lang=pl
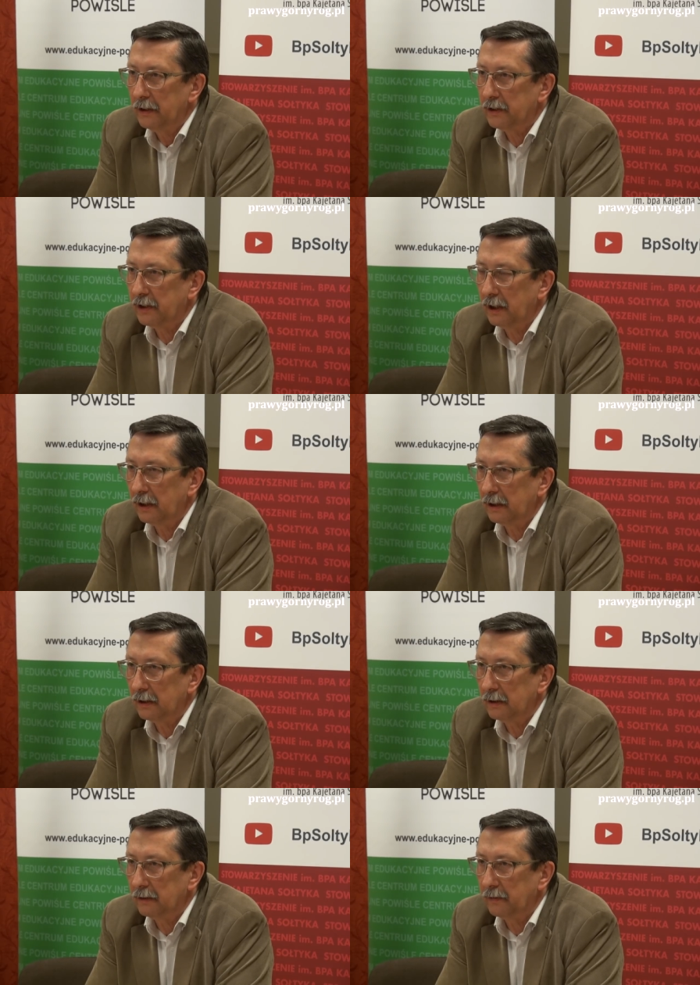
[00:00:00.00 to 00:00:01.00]
że
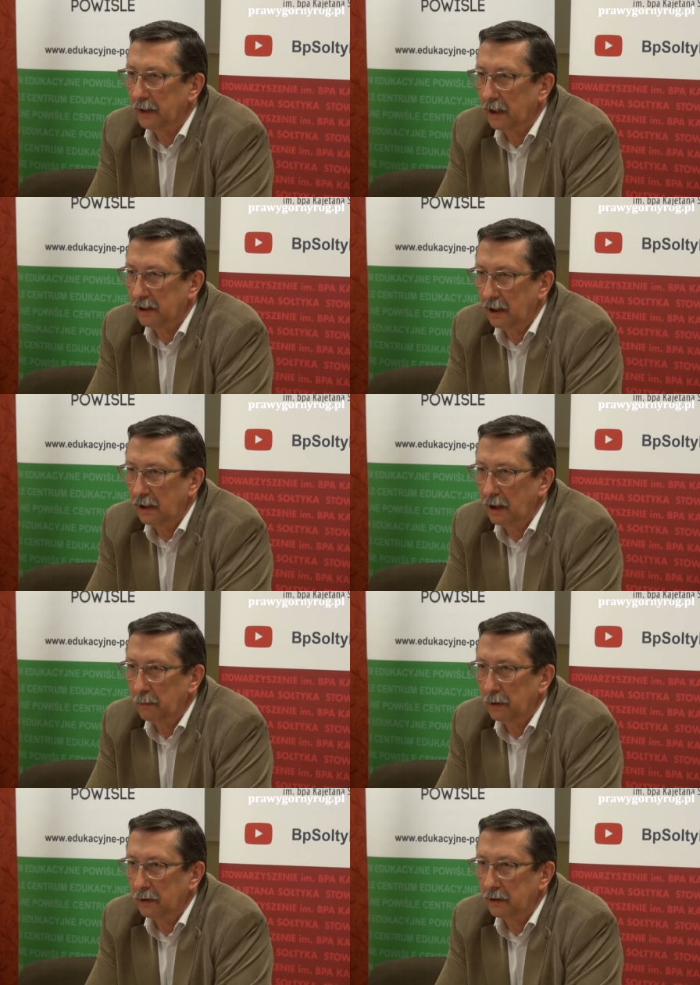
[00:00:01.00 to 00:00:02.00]
wydarzenia
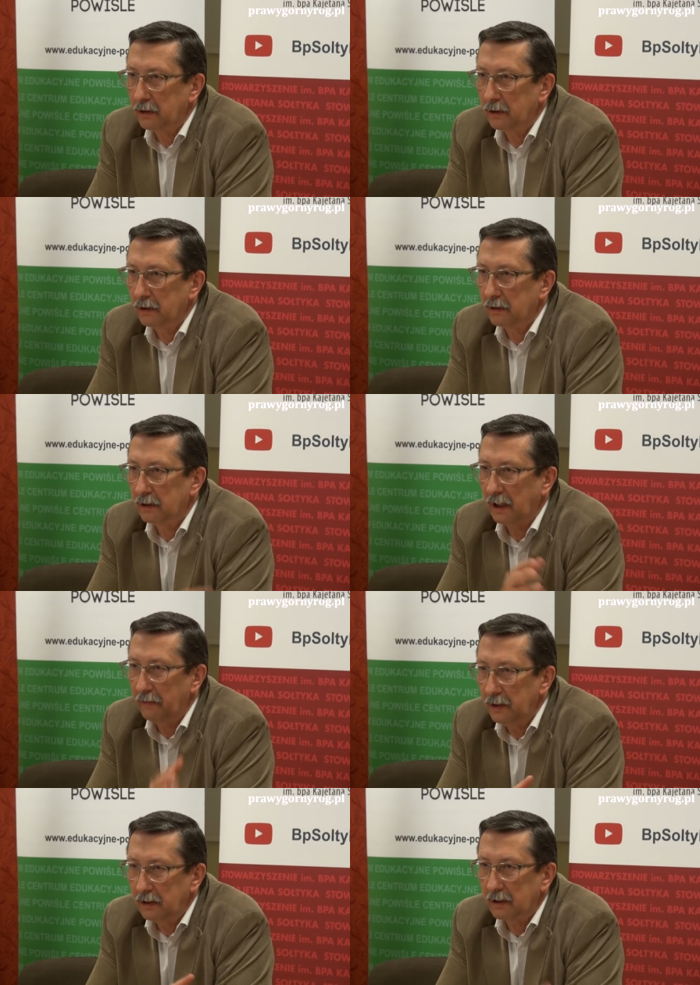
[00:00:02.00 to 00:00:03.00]
bądź
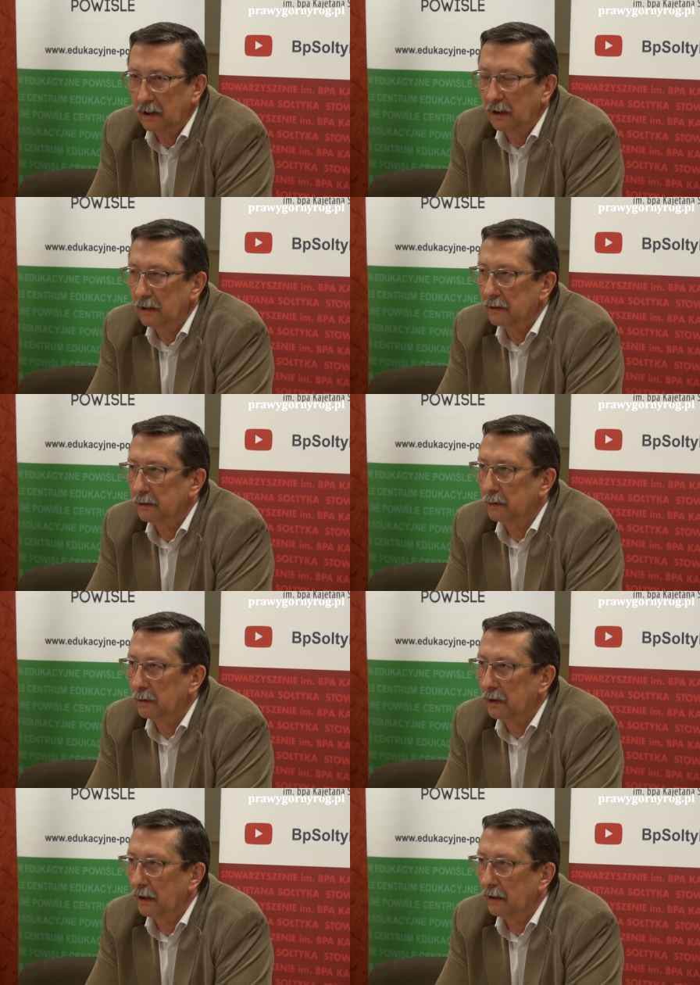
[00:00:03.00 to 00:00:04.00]
zjawiska,
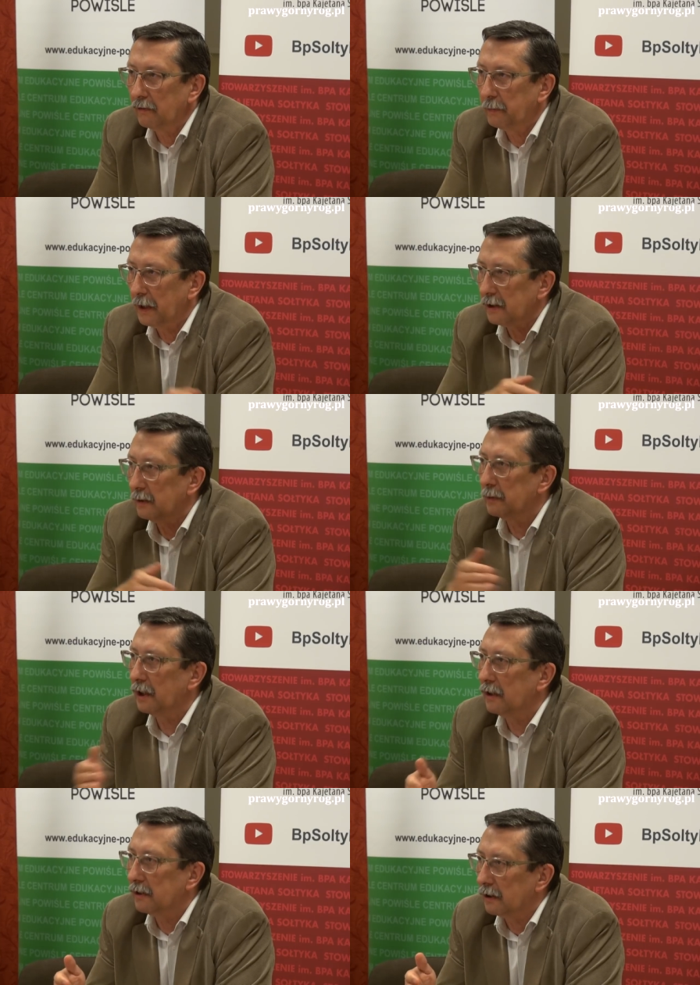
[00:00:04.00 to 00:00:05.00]
które w pierwszym
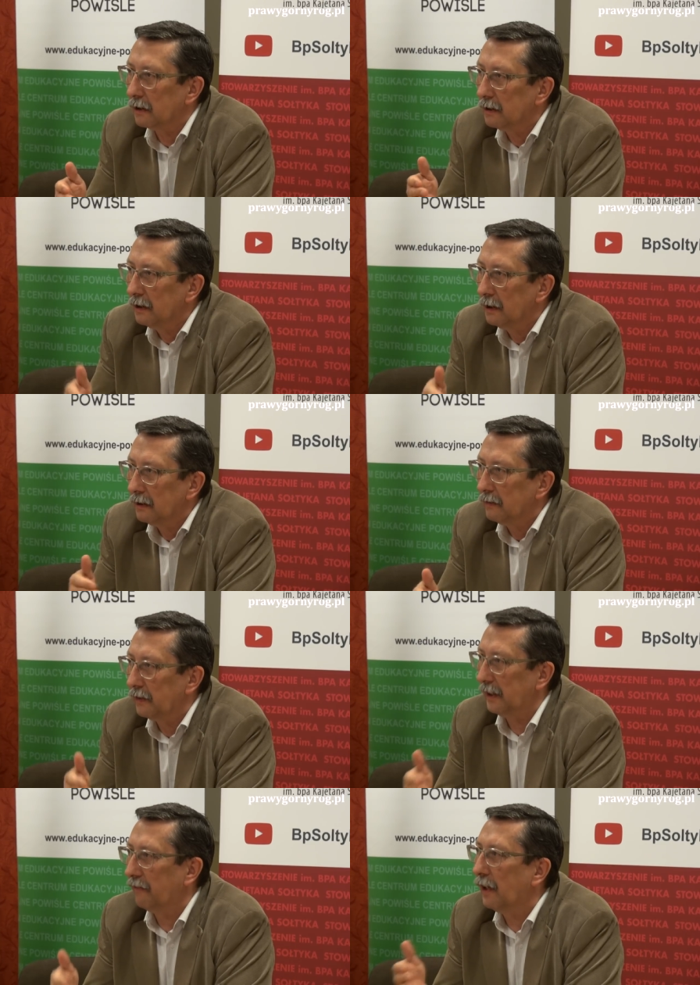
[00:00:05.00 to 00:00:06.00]
rzędzie
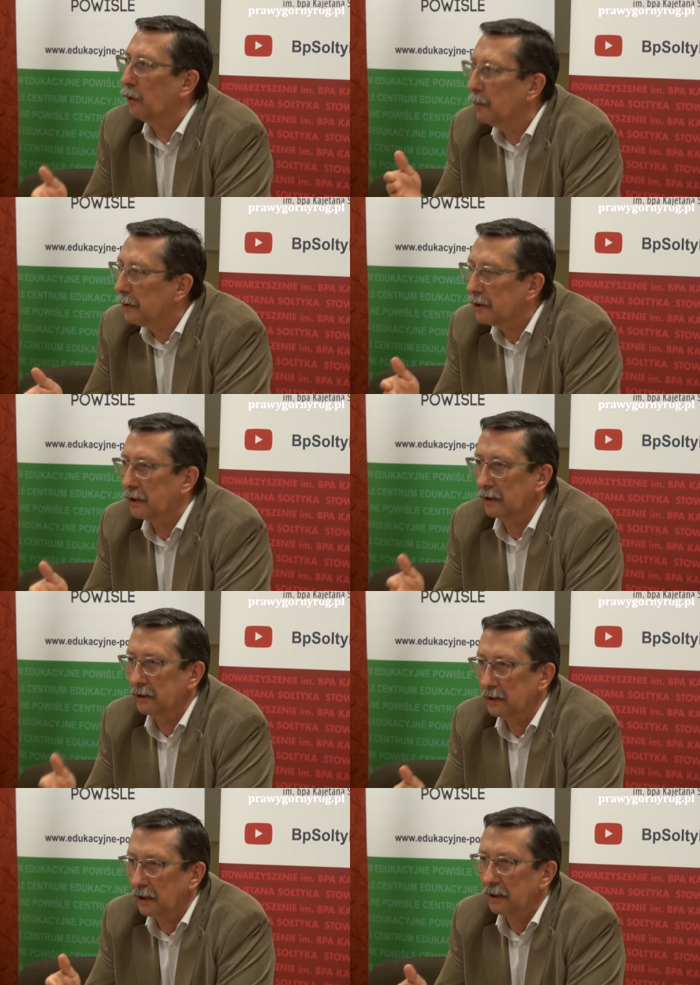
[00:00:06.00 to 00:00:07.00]
wydawałoby się,
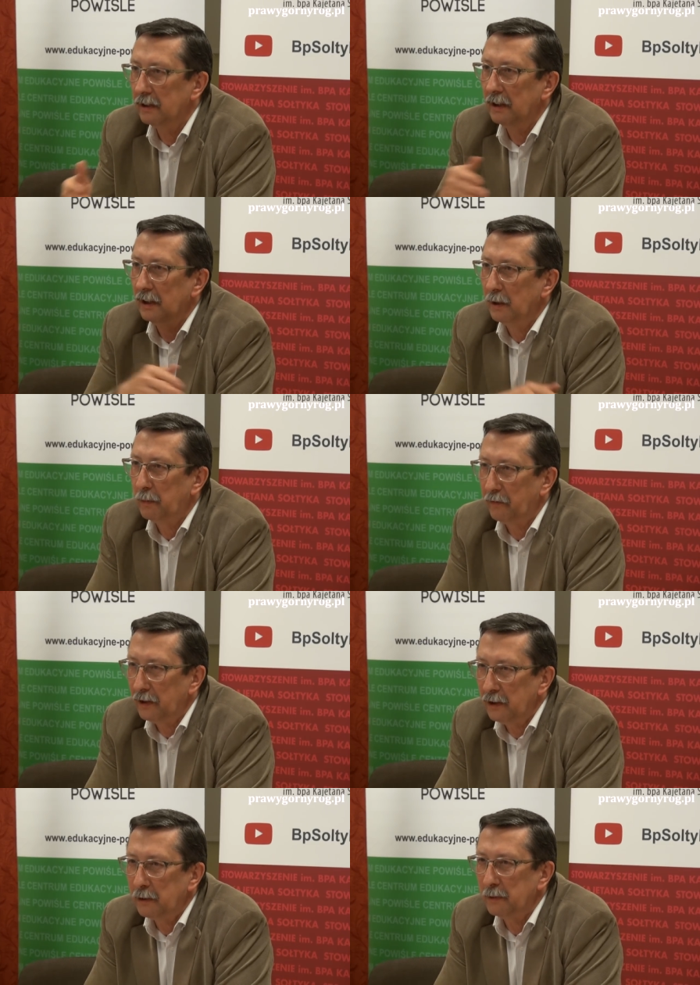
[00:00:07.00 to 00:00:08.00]
że
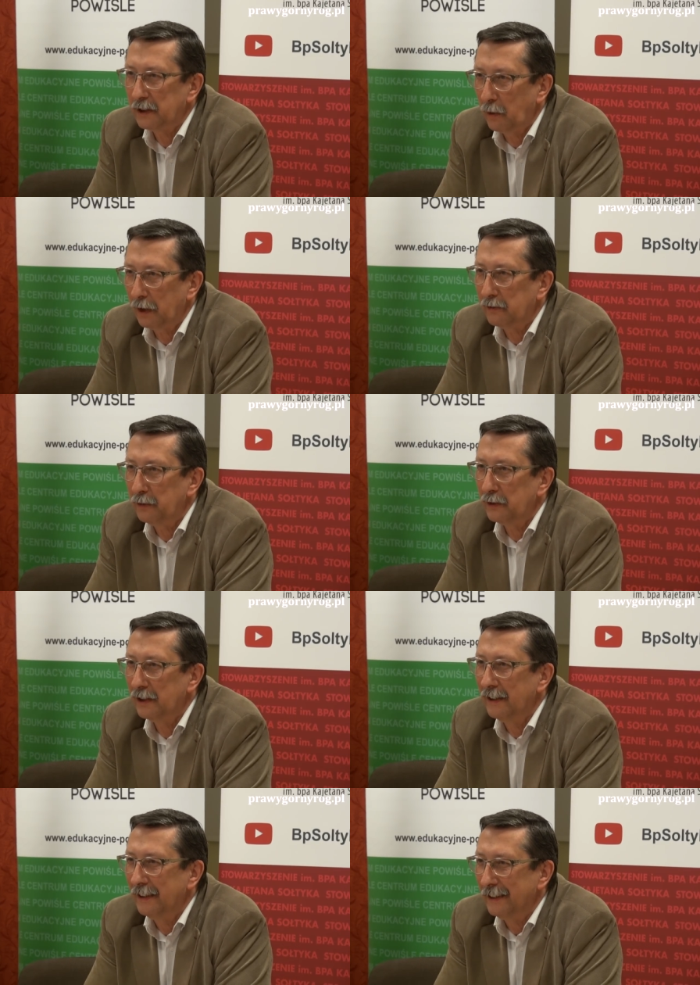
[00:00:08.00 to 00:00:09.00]
powinniśmy załatwić,
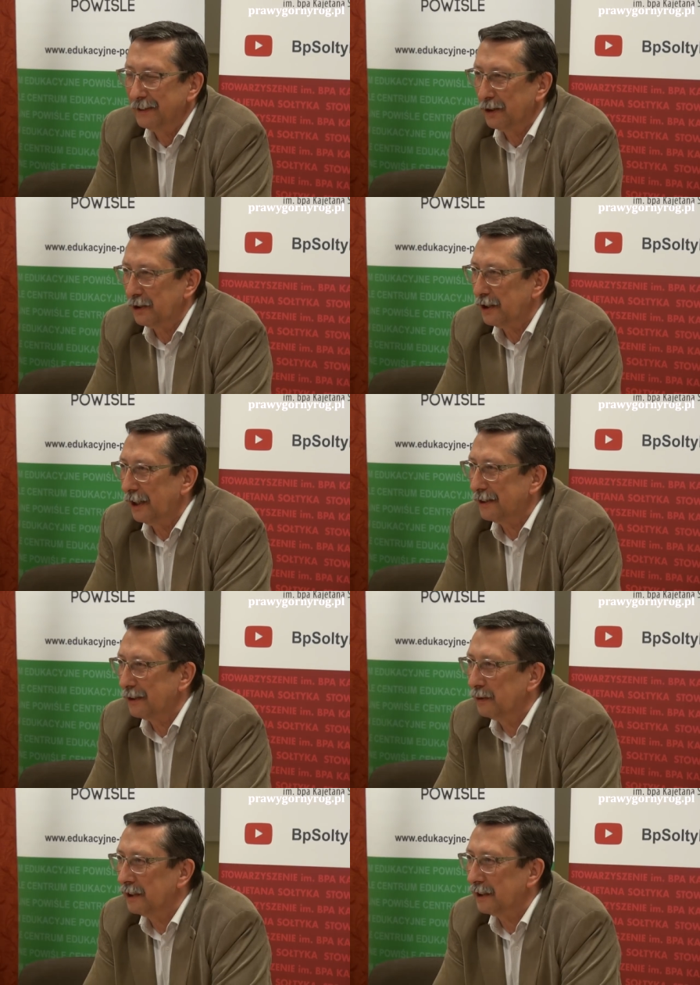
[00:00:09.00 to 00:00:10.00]
do dzisiaj
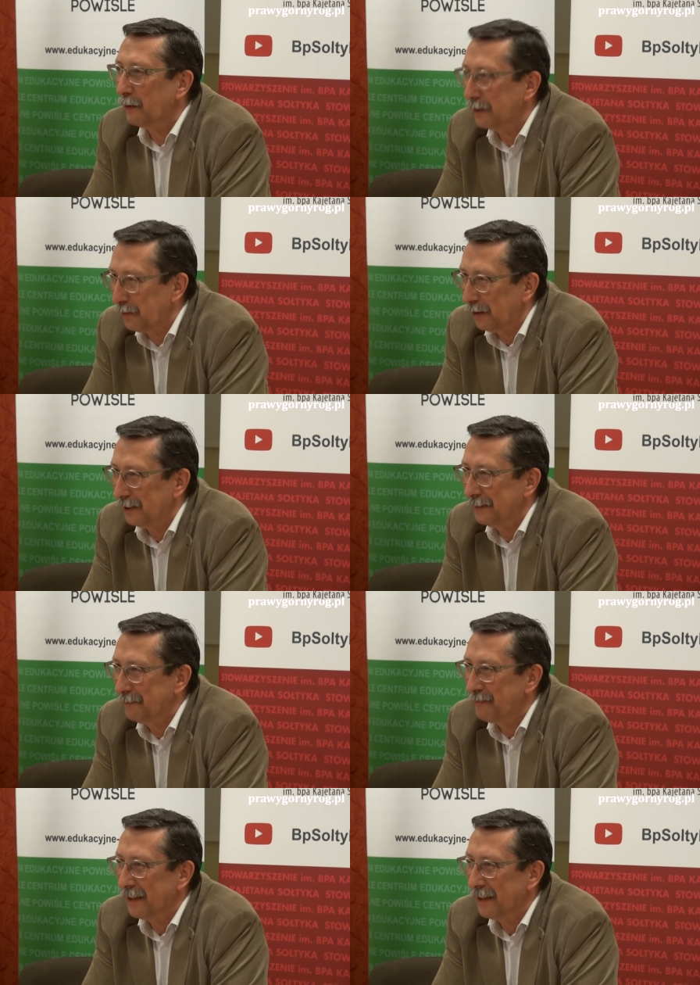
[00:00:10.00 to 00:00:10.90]
są niezałatwione.